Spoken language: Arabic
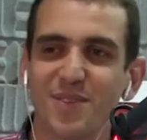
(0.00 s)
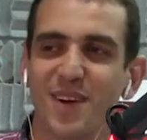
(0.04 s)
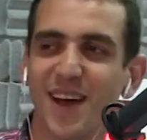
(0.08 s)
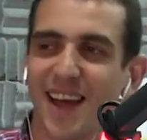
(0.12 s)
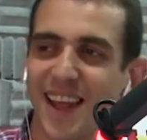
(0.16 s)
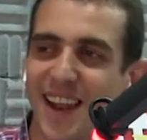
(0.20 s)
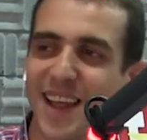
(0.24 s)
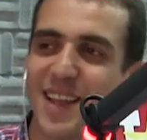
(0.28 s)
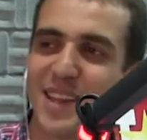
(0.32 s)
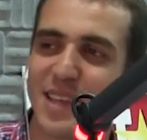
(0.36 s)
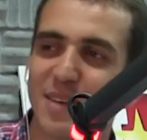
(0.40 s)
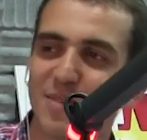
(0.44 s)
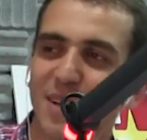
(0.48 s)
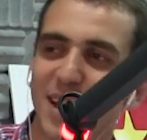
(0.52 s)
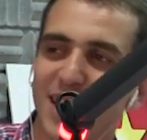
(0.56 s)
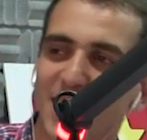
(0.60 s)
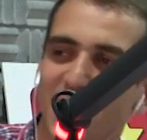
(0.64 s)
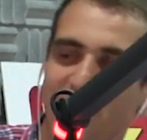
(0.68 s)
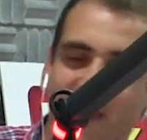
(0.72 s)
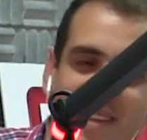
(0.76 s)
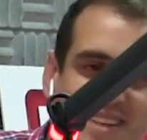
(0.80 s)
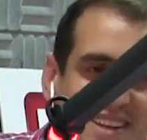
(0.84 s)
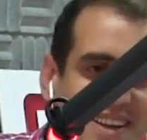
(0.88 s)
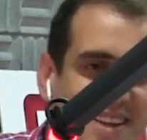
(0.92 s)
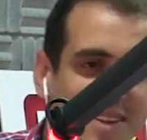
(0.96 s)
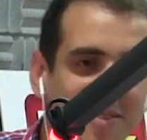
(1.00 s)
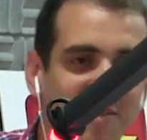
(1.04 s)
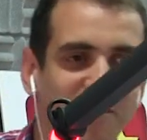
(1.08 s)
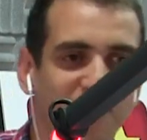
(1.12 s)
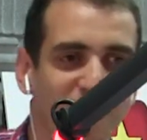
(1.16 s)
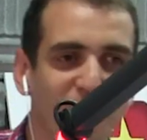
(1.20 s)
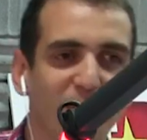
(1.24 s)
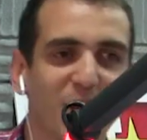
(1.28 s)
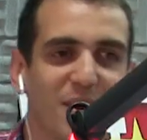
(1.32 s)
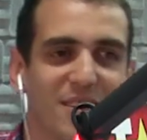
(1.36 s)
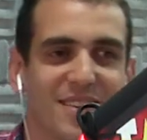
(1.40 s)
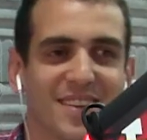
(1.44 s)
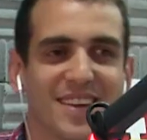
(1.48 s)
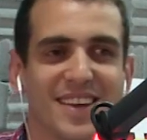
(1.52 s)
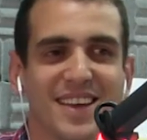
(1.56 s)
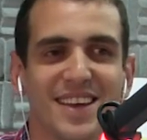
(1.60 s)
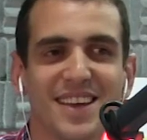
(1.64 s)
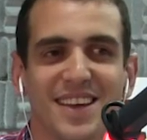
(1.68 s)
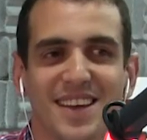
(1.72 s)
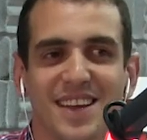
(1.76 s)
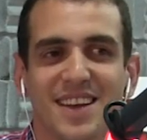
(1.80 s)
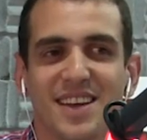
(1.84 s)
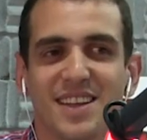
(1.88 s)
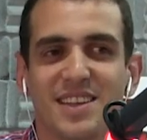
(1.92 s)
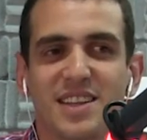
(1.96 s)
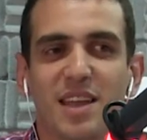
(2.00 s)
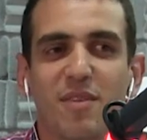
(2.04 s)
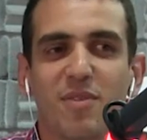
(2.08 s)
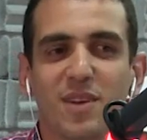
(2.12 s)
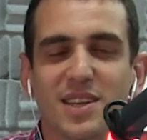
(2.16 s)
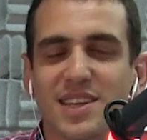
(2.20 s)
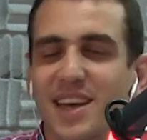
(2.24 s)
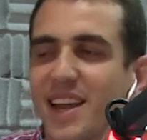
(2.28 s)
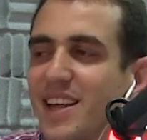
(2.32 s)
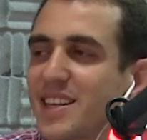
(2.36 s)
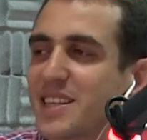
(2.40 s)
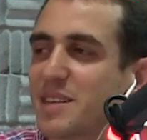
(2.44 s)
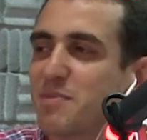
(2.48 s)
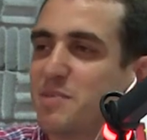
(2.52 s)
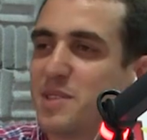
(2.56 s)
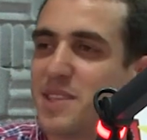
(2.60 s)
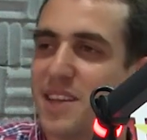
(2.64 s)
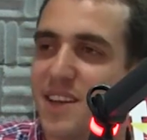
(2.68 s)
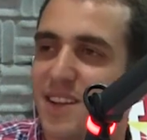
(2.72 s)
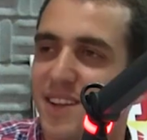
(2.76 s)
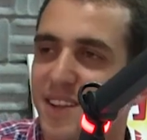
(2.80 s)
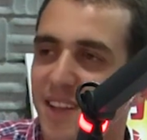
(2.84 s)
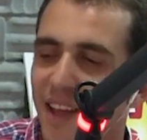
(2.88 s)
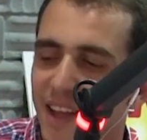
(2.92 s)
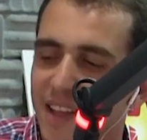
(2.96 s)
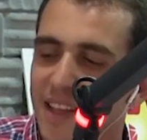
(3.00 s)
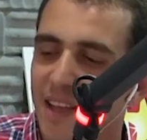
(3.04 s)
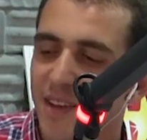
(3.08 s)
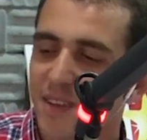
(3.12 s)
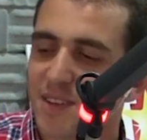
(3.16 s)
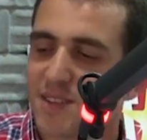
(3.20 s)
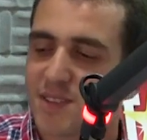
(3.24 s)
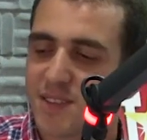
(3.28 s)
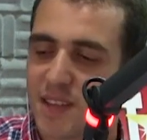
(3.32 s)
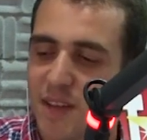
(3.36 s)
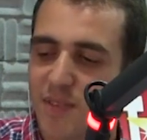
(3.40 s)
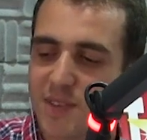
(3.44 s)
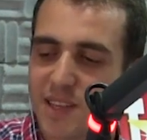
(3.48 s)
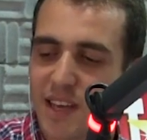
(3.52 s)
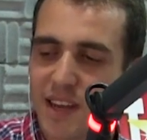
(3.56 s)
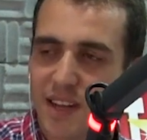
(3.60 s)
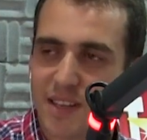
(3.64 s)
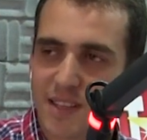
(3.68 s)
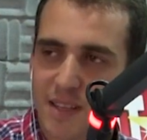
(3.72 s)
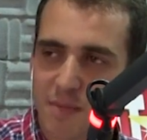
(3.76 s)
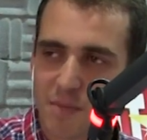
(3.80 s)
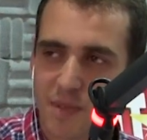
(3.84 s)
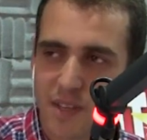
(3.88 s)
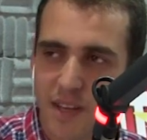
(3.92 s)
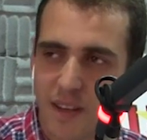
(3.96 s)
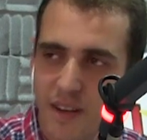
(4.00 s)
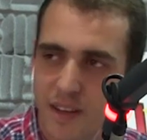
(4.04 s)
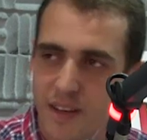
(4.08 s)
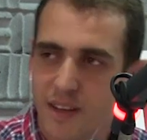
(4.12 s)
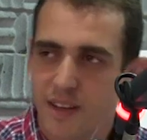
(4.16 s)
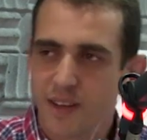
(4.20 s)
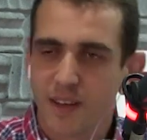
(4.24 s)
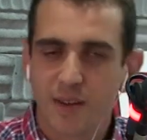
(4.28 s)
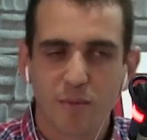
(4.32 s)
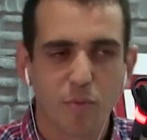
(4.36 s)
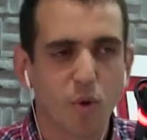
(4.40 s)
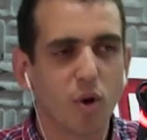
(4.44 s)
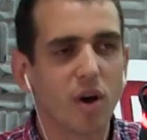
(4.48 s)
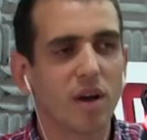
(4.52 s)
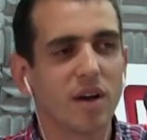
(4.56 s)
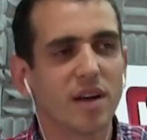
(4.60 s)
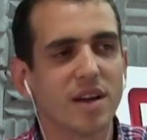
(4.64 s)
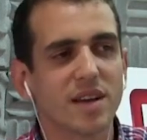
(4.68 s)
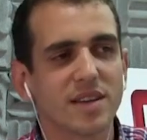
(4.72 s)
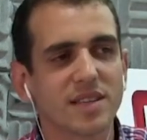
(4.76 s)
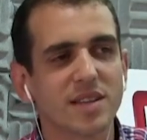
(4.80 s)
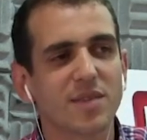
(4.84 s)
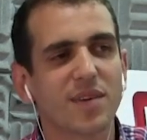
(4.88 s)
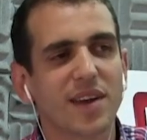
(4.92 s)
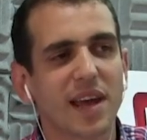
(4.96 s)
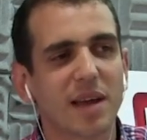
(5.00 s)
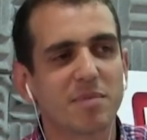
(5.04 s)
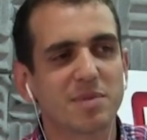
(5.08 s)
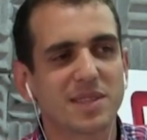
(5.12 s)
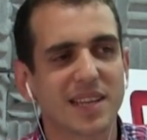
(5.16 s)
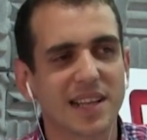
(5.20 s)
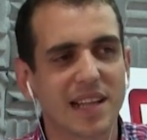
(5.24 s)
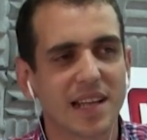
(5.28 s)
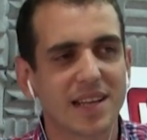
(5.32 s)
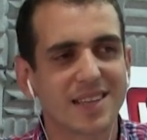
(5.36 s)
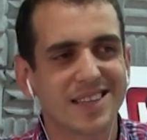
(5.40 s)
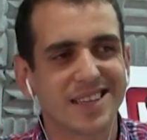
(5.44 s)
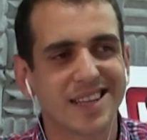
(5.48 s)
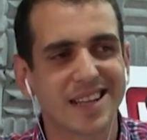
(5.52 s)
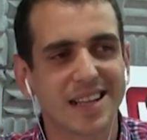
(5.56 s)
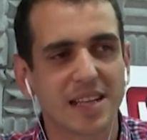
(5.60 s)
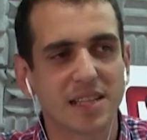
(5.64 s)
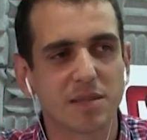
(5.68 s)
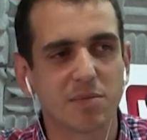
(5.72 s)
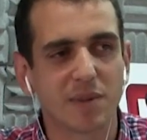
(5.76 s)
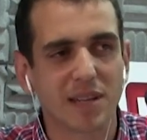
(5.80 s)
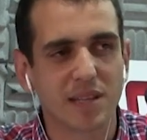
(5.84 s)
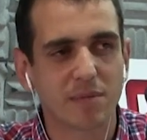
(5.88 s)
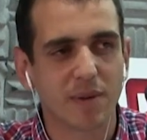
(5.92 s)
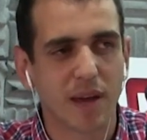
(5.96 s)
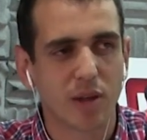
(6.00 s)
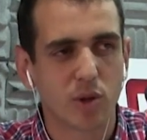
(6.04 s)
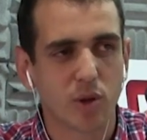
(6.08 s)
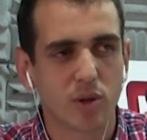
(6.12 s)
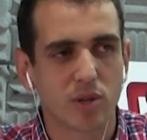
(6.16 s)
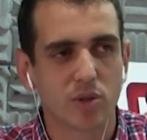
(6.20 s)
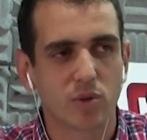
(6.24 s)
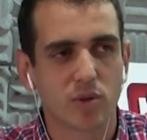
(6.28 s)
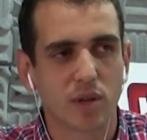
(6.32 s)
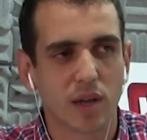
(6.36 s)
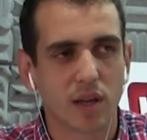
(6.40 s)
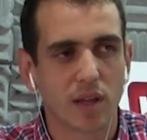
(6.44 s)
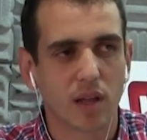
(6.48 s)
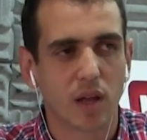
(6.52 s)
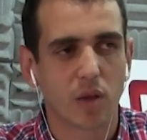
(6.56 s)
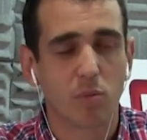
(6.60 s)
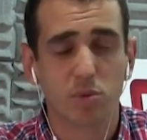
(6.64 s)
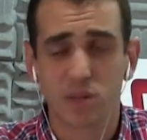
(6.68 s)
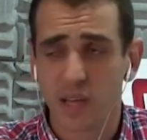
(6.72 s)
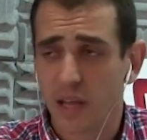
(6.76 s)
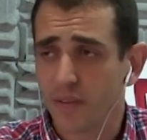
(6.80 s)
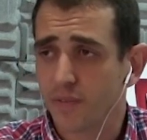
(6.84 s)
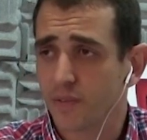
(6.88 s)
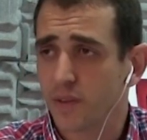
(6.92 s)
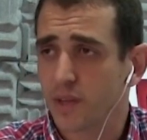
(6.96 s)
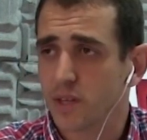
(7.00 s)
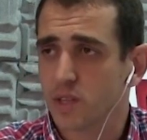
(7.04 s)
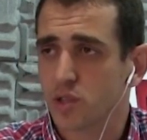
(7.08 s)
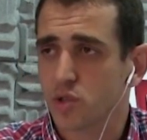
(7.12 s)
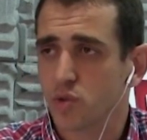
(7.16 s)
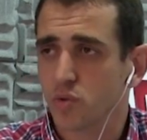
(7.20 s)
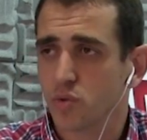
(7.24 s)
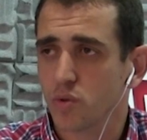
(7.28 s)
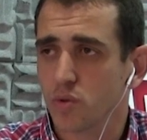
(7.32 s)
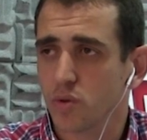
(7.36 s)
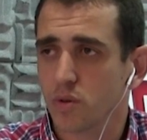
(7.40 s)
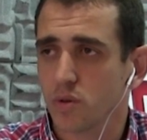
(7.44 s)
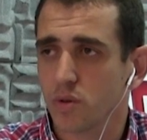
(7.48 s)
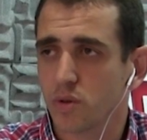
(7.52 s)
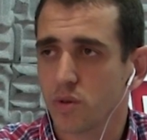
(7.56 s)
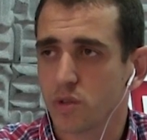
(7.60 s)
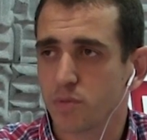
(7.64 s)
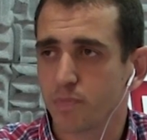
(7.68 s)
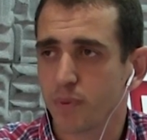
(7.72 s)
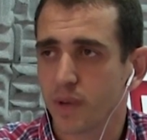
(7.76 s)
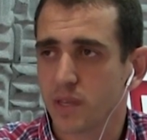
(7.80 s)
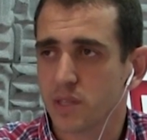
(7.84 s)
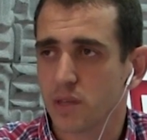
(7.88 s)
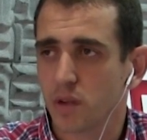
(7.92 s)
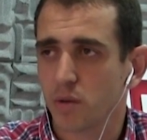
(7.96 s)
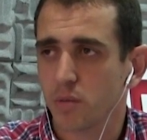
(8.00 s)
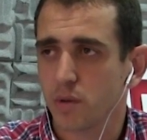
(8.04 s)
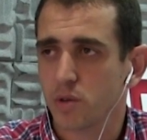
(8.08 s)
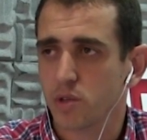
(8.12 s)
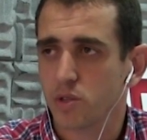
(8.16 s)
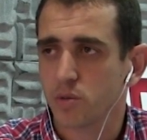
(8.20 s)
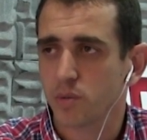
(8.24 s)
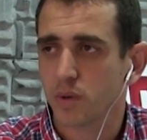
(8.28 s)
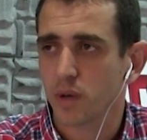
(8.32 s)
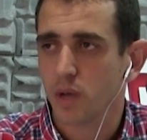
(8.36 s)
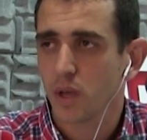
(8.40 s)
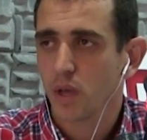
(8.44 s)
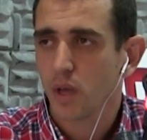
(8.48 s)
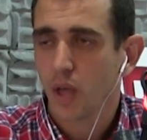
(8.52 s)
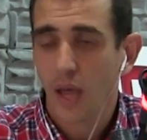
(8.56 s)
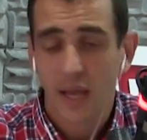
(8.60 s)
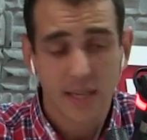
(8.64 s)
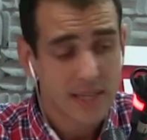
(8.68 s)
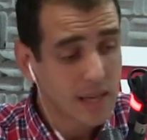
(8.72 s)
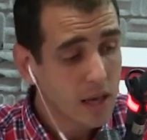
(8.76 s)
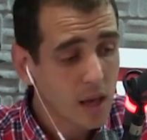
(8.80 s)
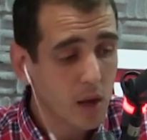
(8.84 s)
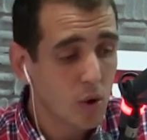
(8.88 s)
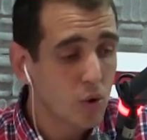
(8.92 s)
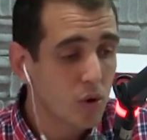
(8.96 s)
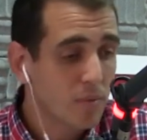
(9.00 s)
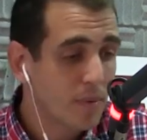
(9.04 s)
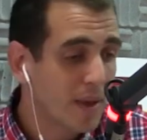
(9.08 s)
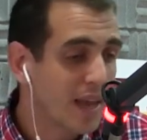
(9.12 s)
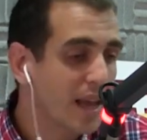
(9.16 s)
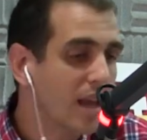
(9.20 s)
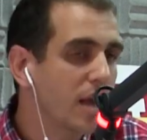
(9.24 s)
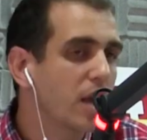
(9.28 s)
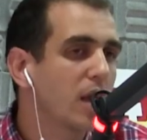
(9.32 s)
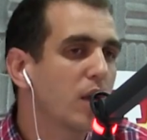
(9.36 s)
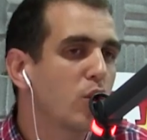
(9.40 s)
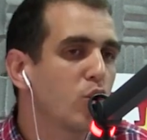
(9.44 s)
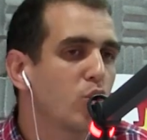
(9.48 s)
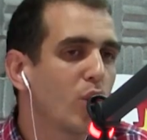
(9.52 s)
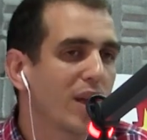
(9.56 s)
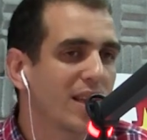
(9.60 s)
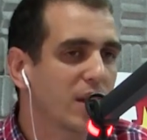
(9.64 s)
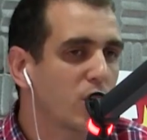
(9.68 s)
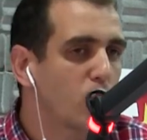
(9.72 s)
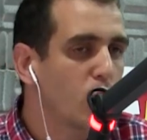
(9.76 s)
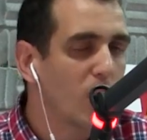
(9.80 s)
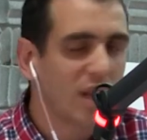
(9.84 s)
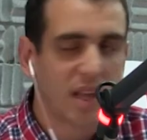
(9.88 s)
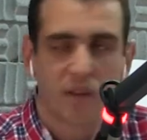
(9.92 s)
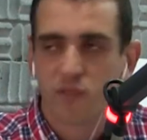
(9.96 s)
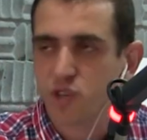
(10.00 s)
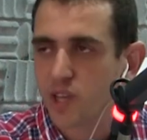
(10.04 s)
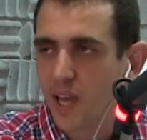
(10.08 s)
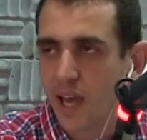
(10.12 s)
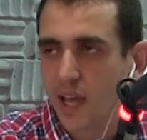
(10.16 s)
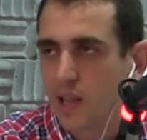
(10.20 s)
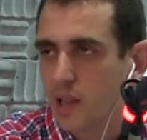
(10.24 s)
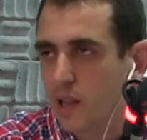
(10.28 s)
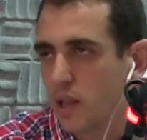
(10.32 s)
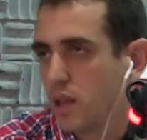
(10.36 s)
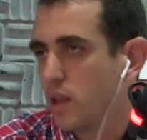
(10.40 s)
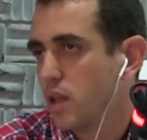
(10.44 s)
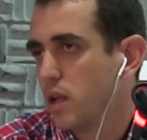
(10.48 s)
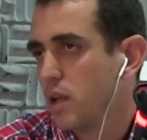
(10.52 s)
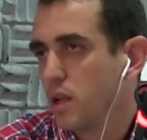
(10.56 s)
دفاع لا دفاع دفاع دافعتي راسك مزيان آه، دافعتي راسك مزيان صفر 35 300 سمعت انا الصندوق يتغلب تعرف الناس شنو اش ولا ماش اش كي كيقول كل واحد كل واحد كيفاش كيعيط